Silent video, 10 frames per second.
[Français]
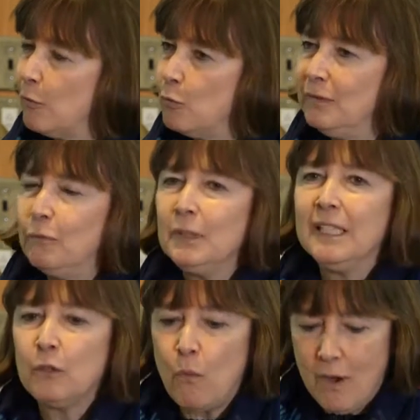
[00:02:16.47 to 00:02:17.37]
au niveau
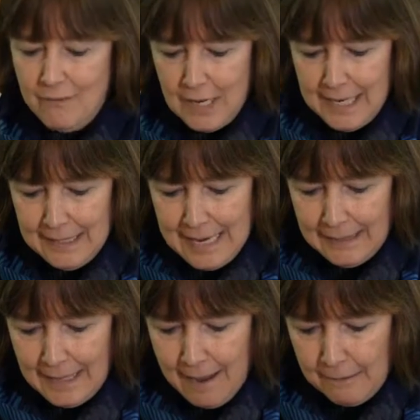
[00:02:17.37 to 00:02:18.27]
des trois volets de la
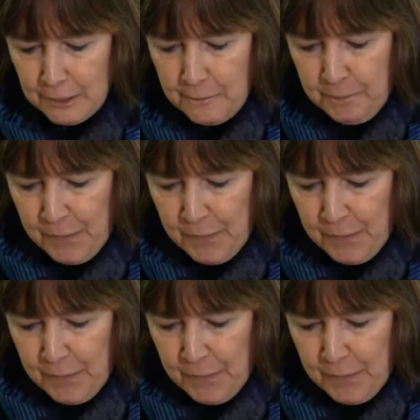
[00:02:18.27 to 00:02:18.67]
tâche.